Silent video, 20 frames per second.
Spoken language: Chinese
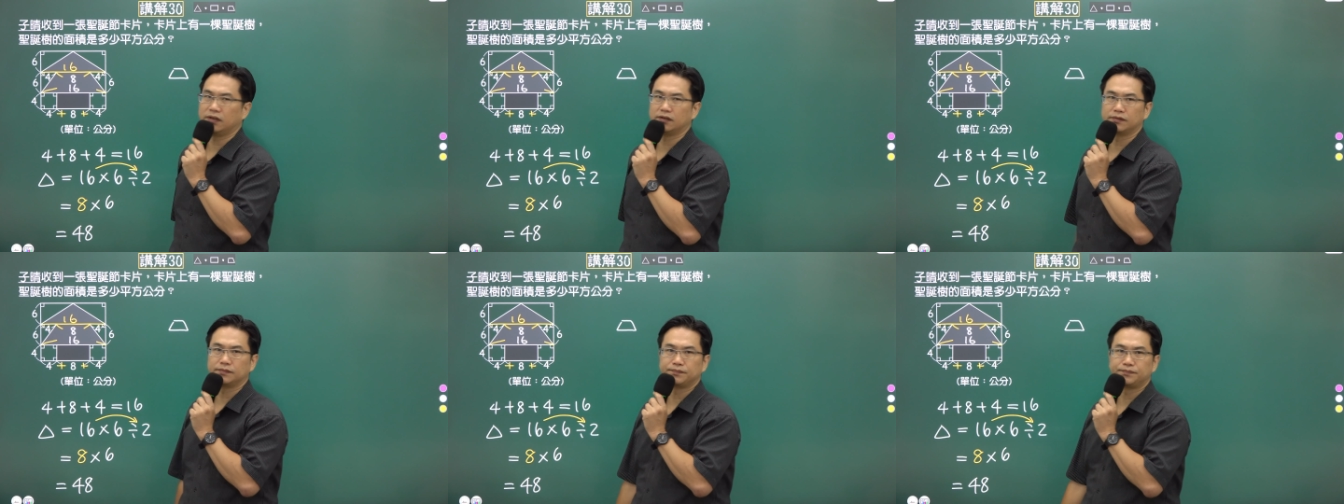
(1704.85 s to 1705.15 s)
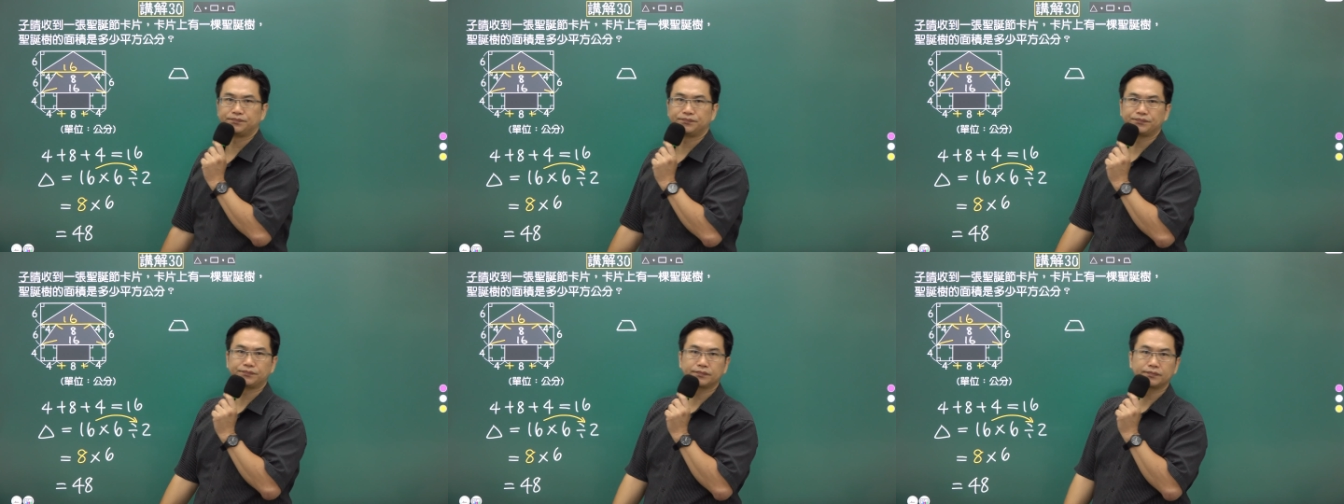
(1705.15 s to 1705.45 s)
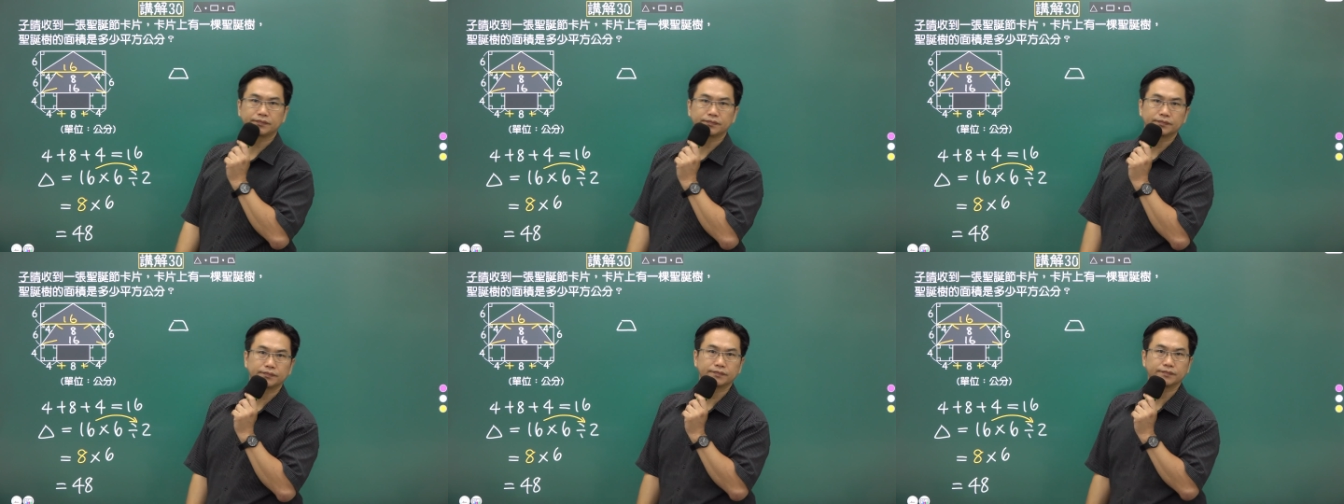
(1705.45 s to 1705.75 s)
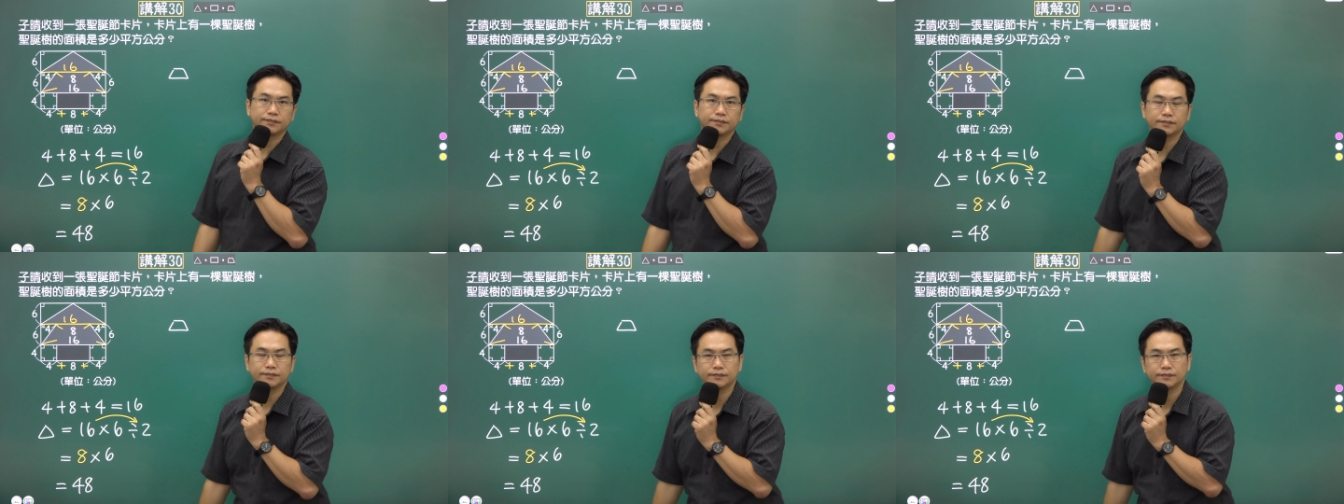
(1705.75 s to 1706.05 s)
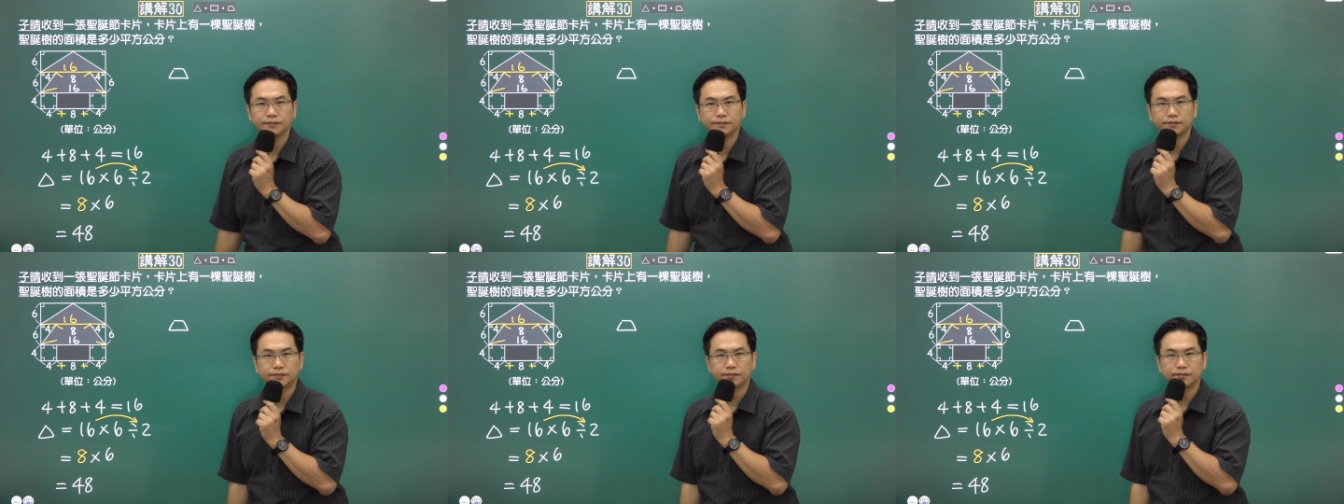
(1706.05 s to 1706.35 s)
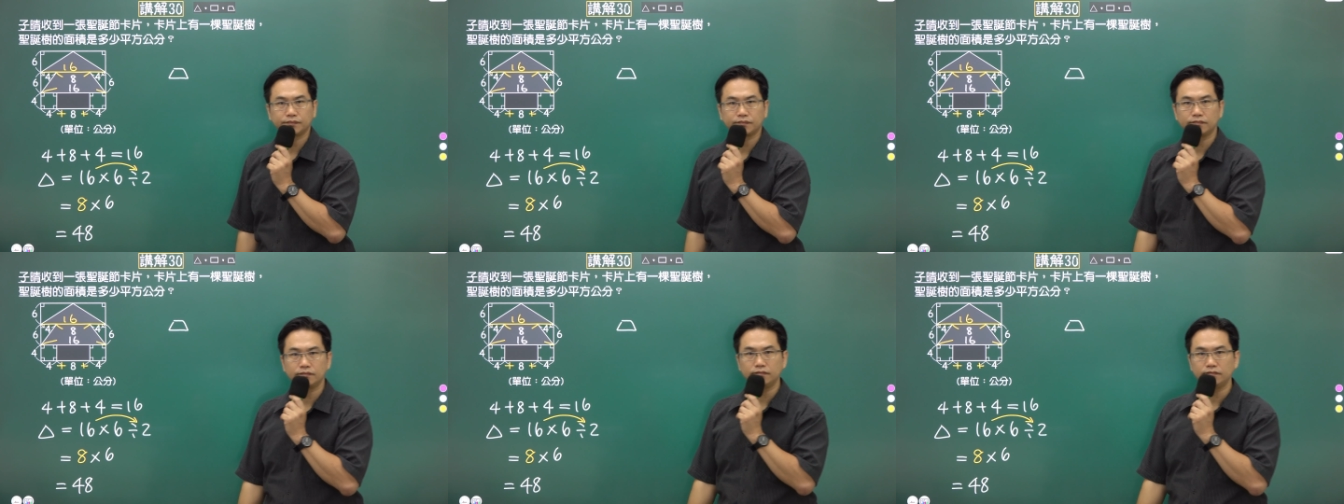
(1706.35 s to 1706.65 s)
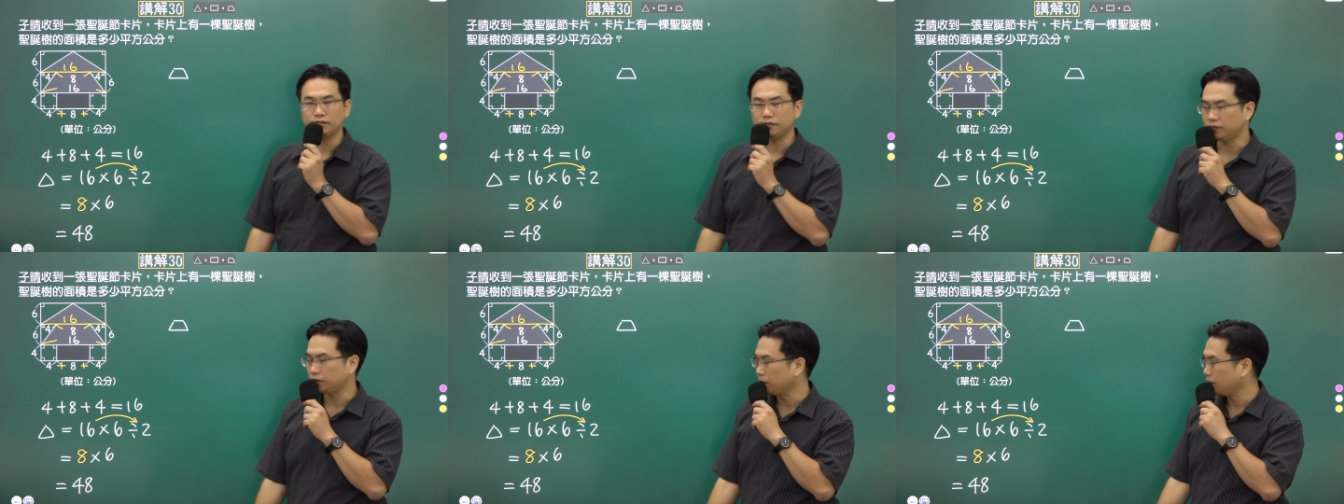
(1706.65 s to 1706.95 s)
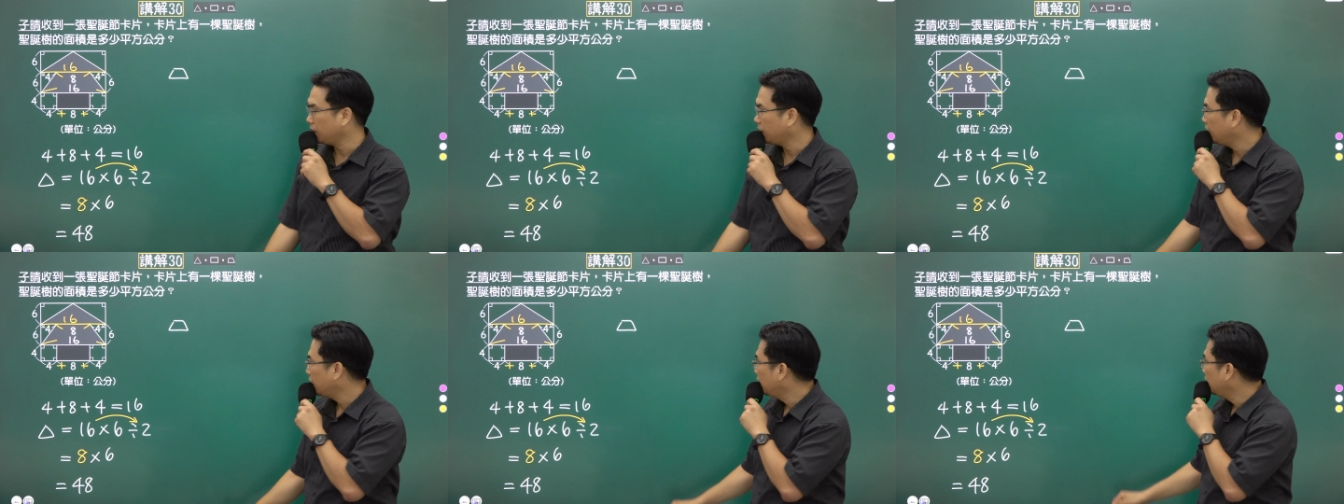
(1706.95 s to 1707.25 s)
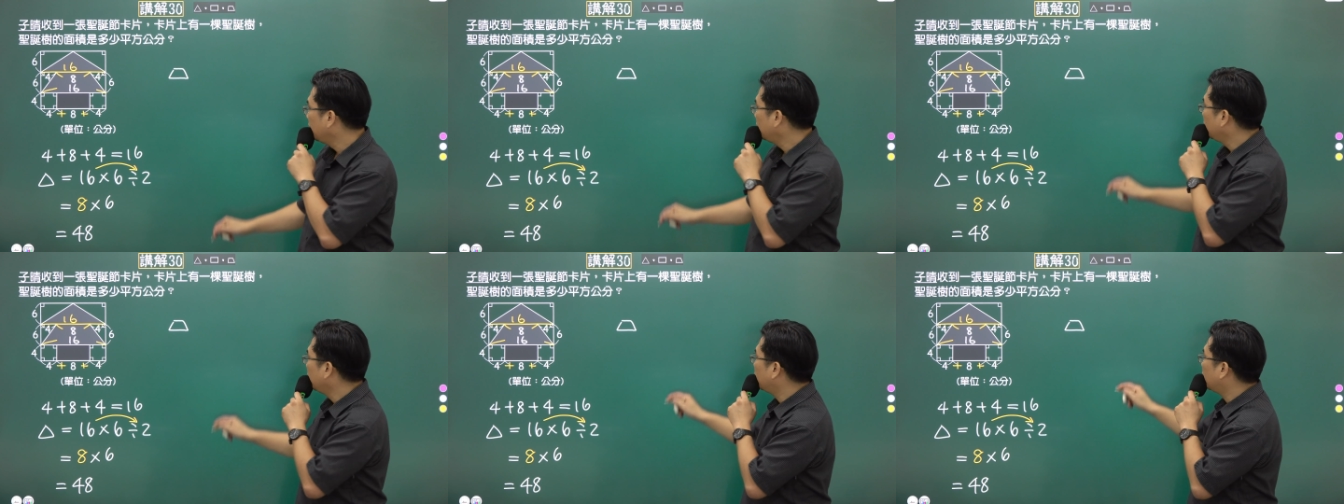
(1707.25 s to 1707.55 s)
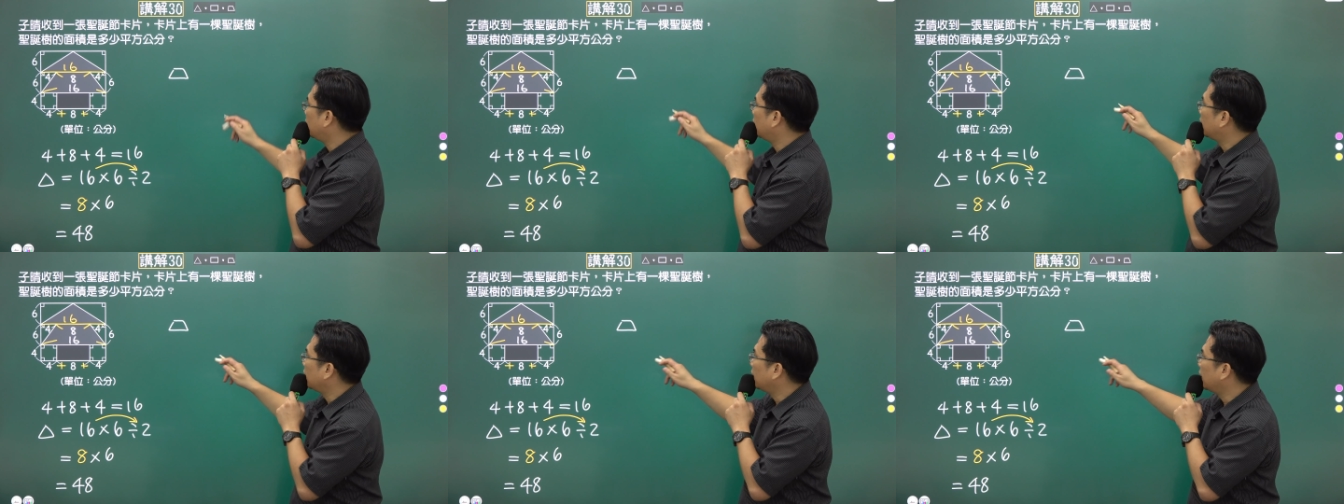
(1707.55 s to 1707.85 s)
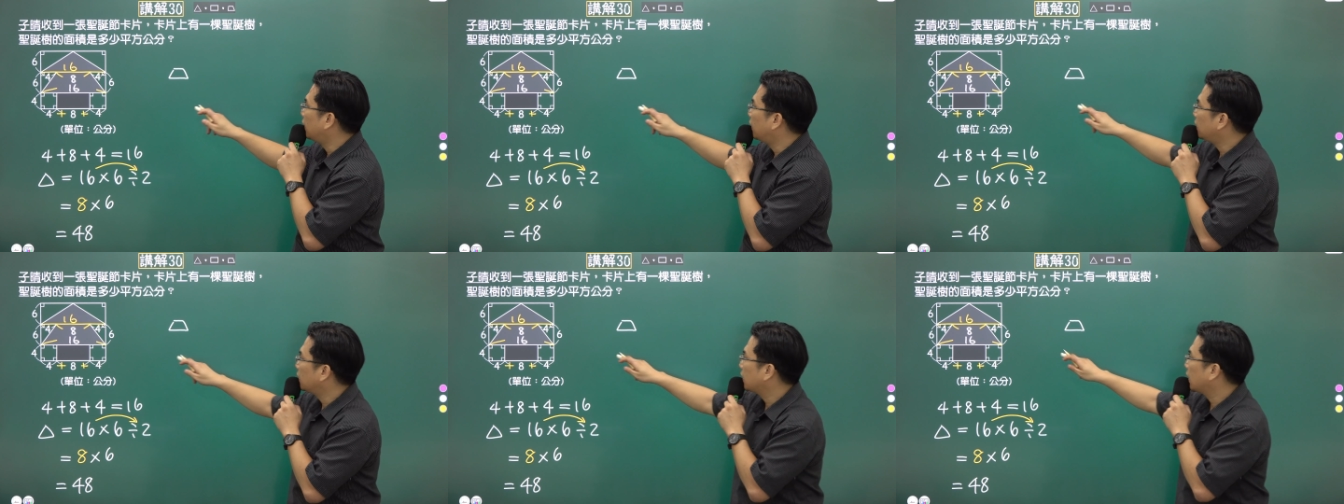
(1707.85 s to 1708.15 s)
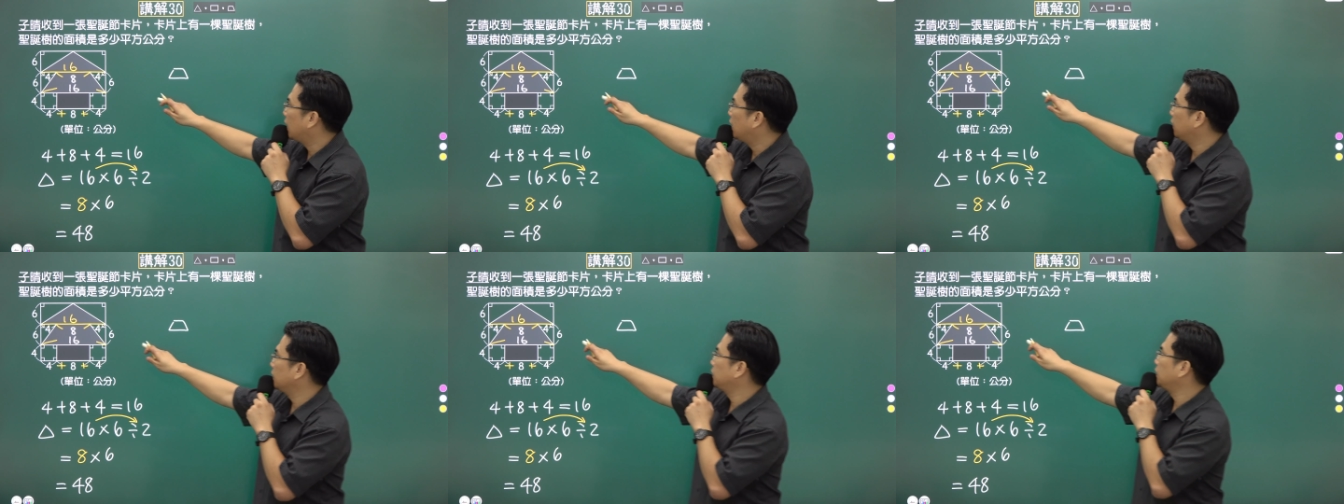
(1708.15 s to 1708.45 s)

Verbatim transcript: 下底就是16。好，然后高